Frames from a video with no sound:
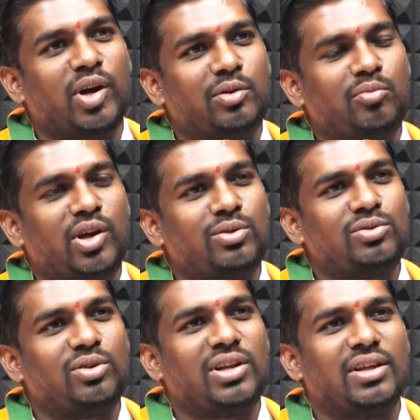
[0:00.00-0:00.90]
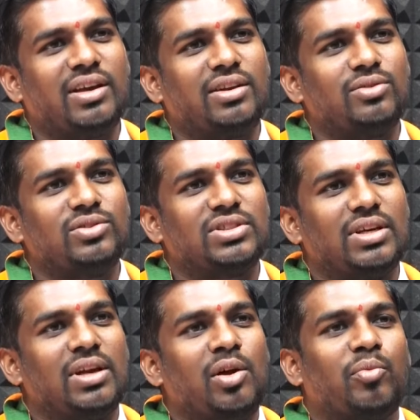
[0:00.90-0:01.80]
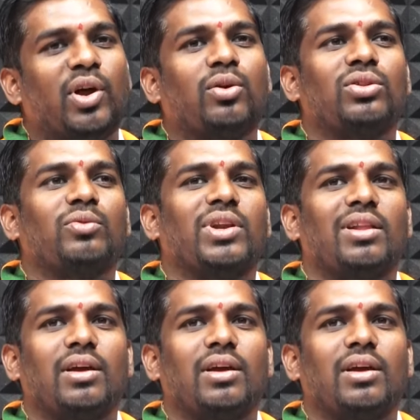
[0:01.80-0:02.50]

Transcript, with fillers: మనం మరుగుదొడ్ల దగ్గర నుంచి ప్రకృతి వనాల